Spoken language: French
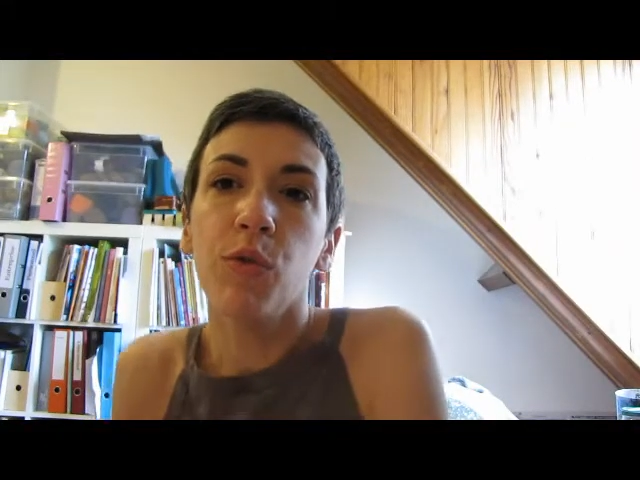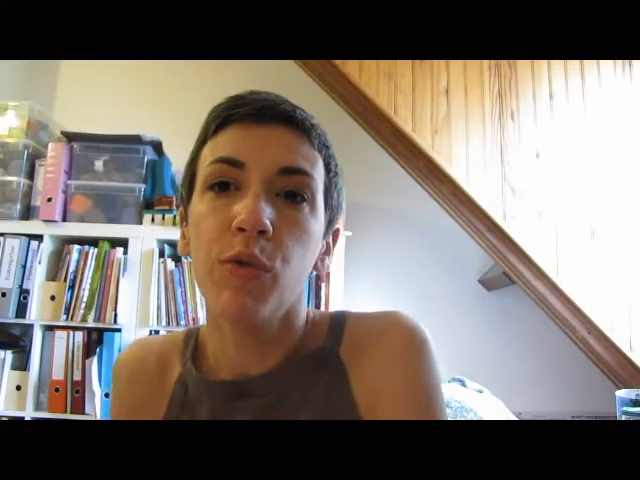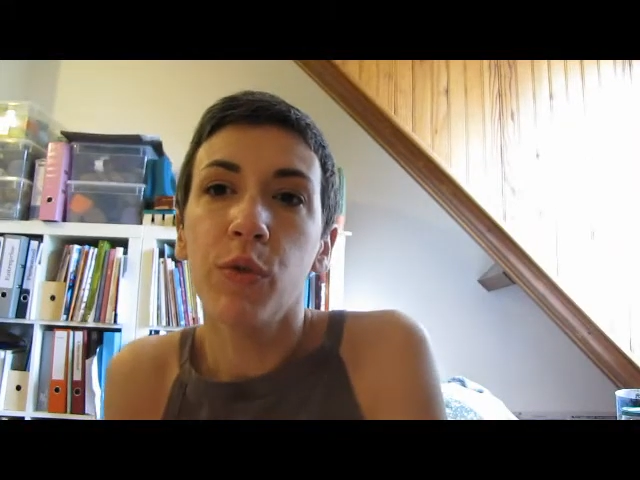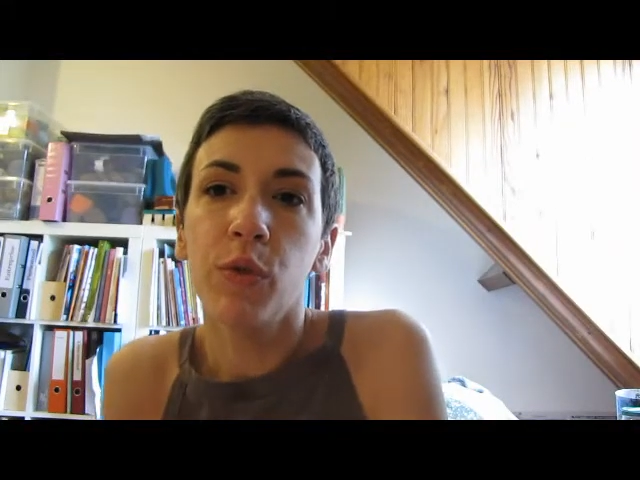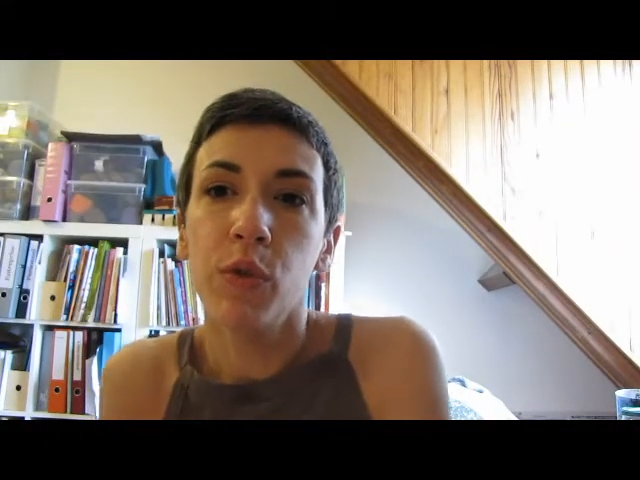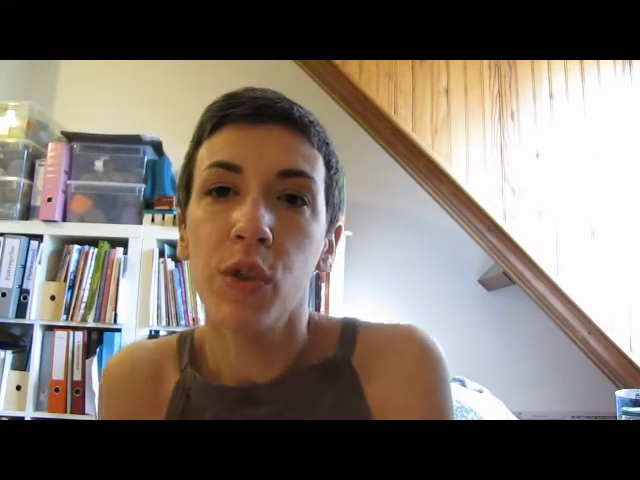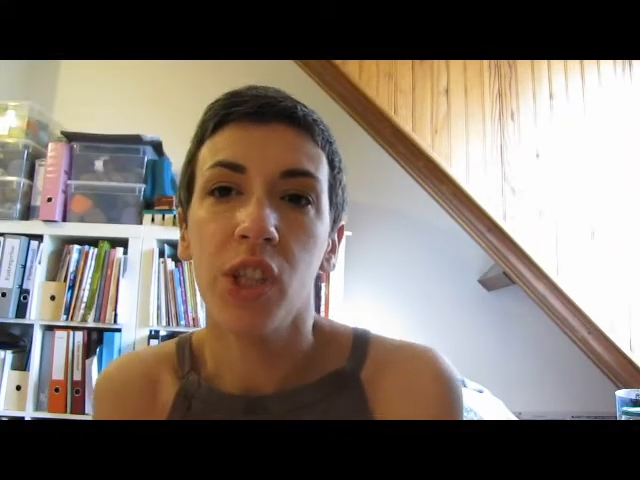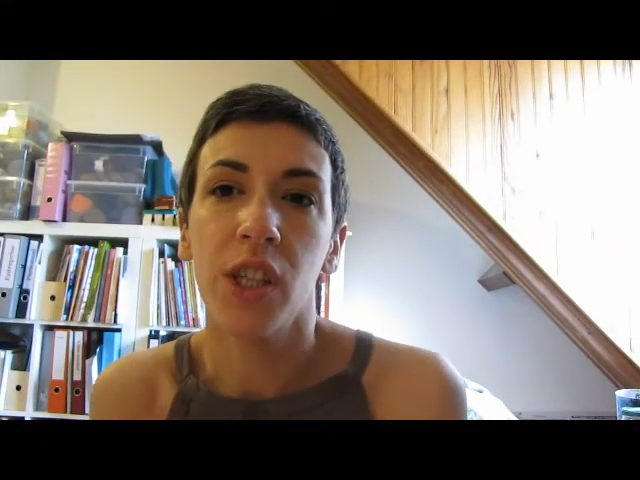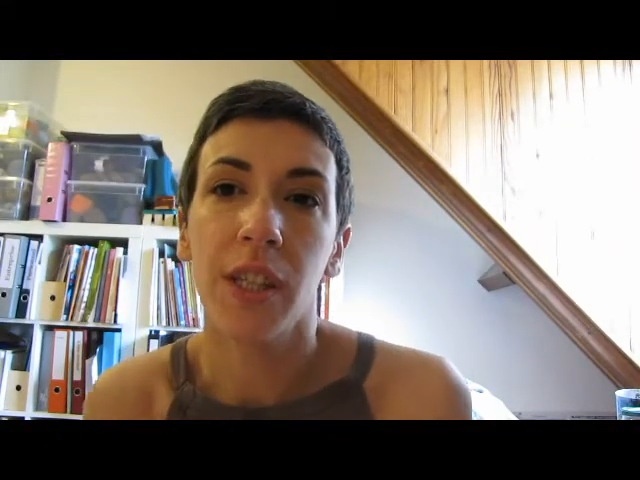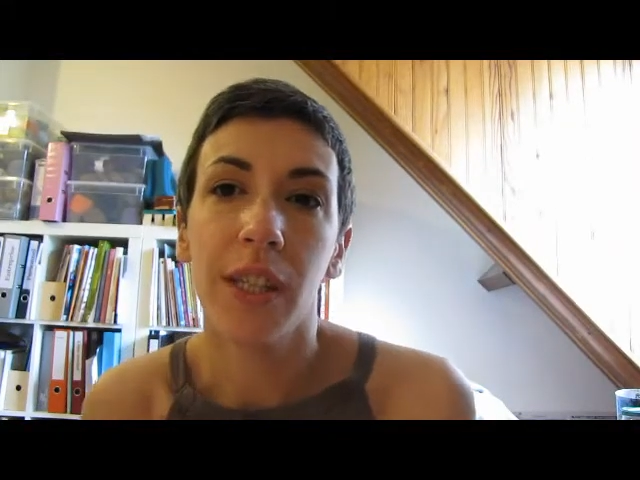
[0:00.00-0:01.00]
nouveau
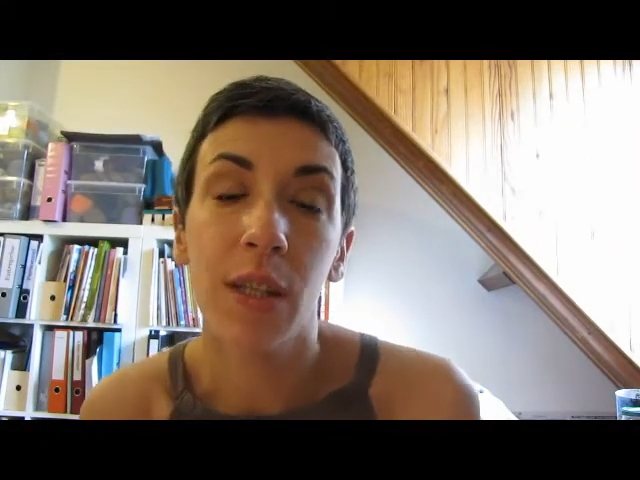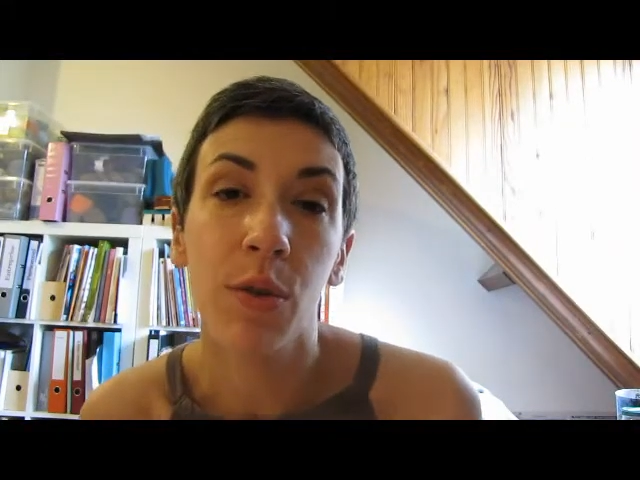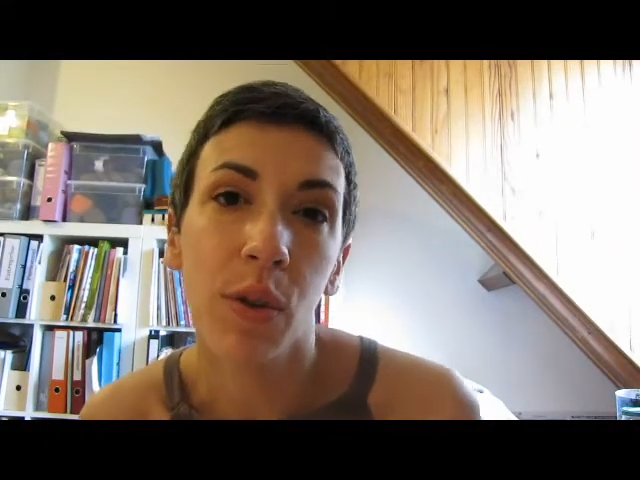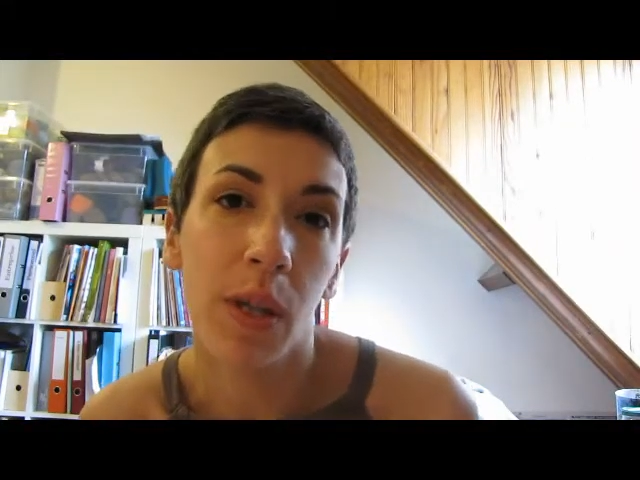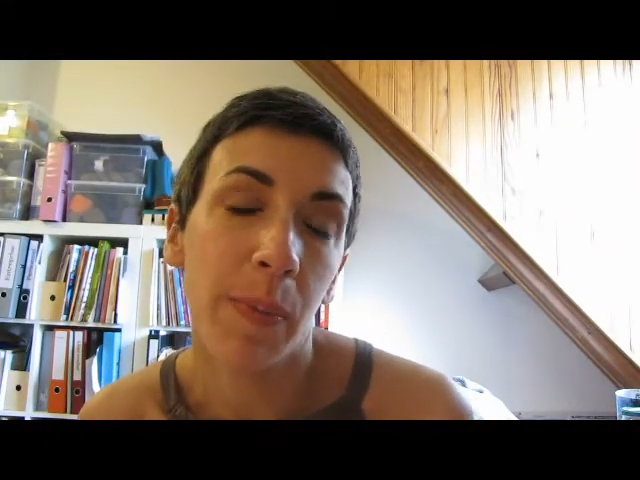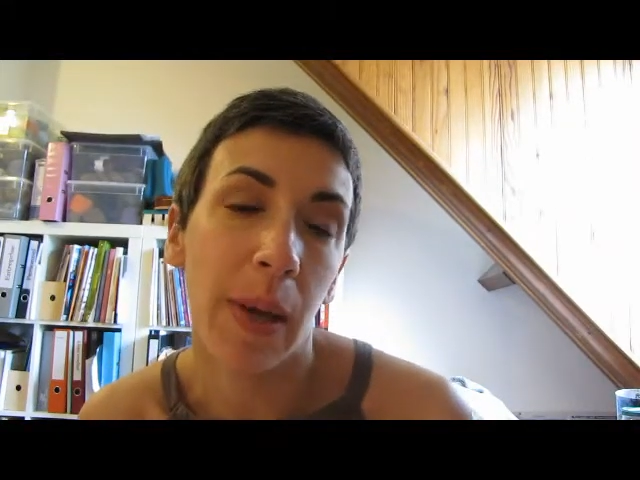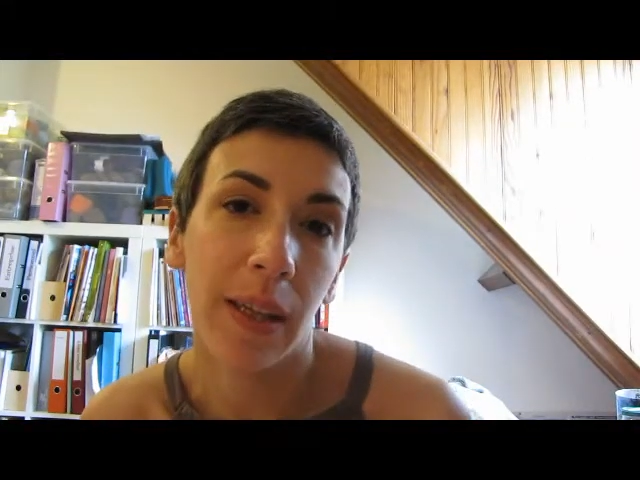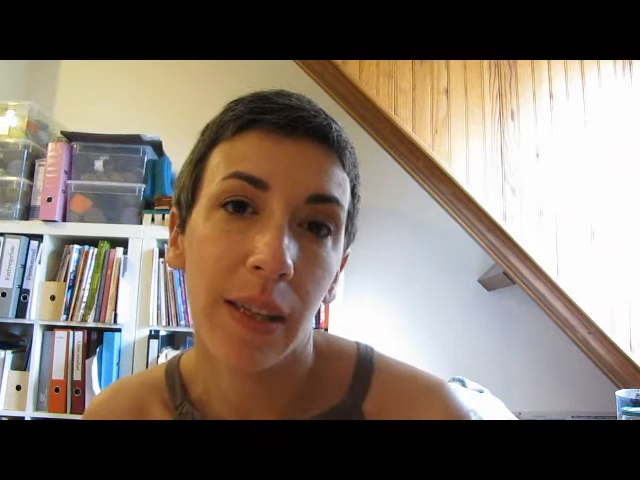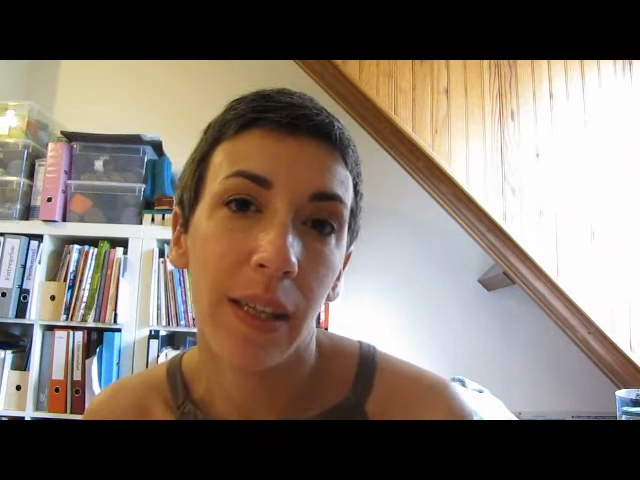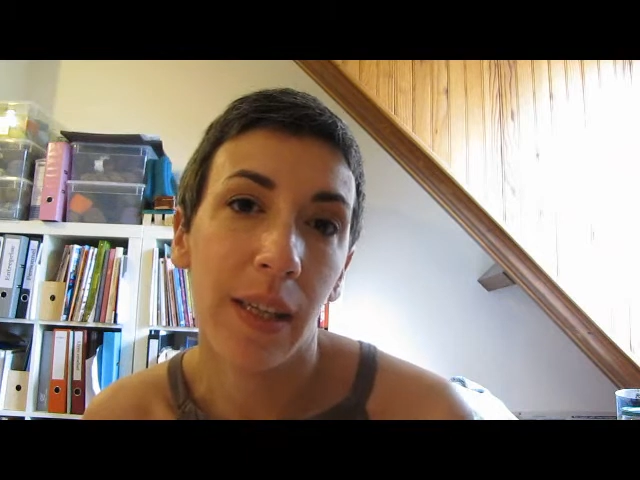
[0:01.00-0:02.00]
chez Tissu en
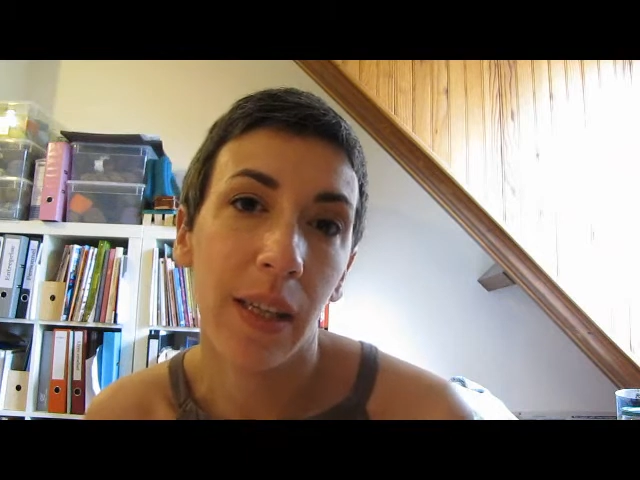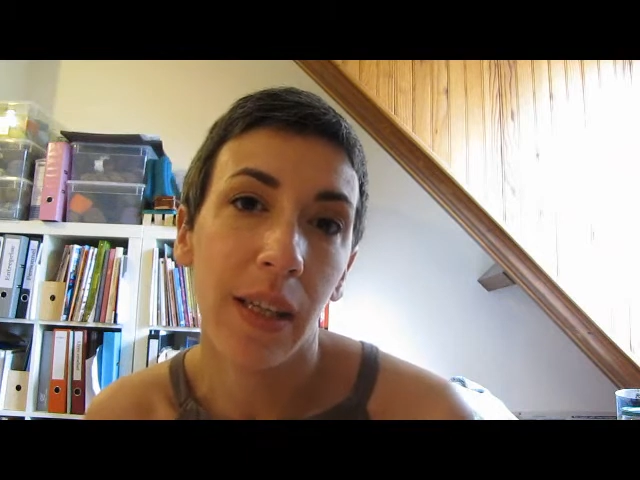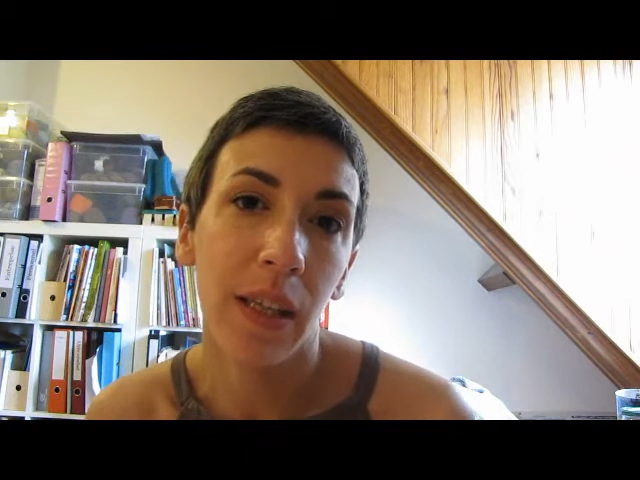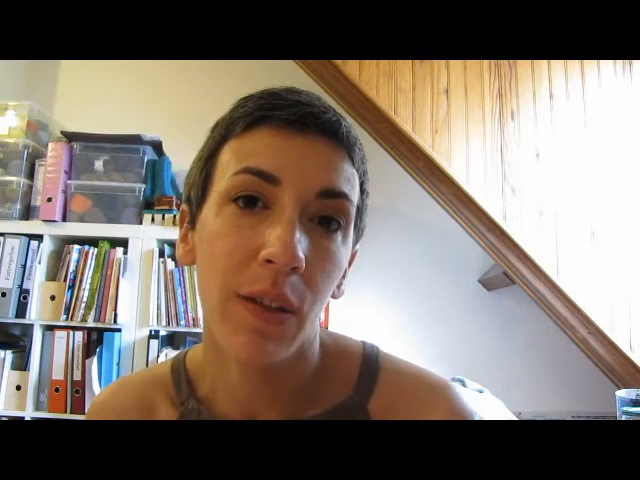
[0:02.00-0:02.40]
Liberté,